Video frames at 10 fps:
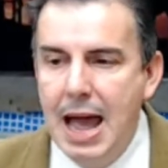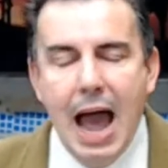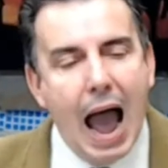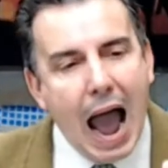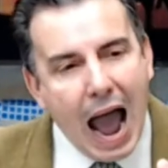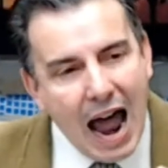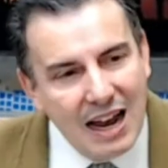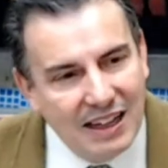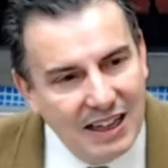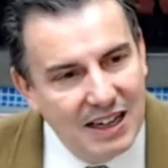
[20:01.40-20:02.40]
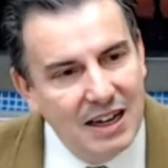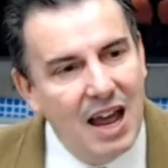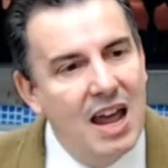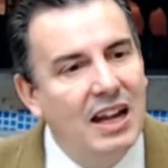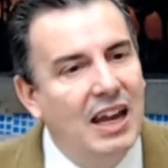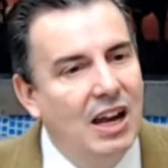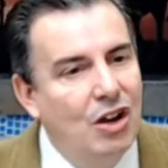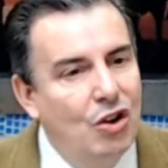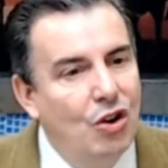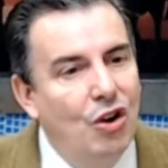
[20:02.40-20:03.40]
alguien que
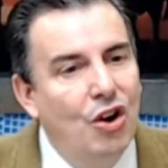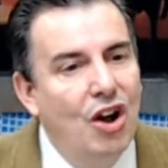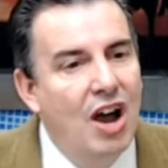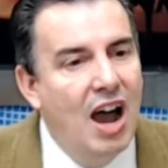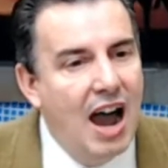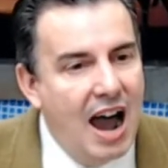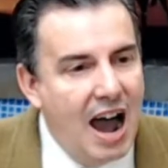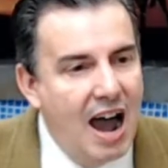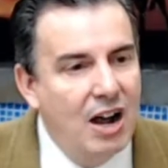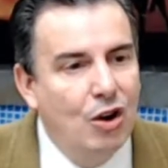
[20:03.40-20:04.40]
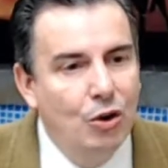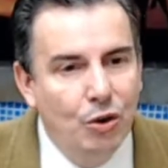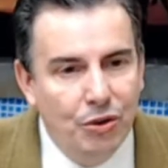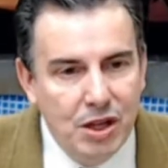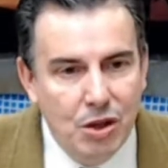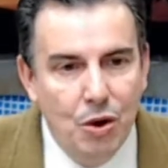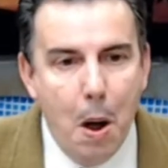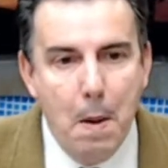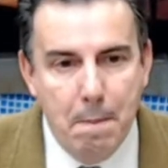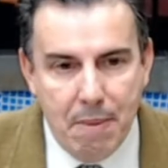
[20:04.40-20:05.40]
no ha conocido
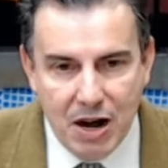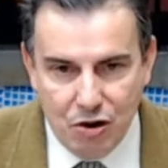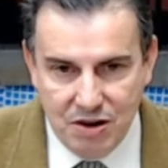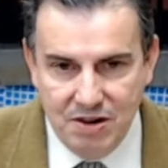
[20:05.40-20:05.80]
varón.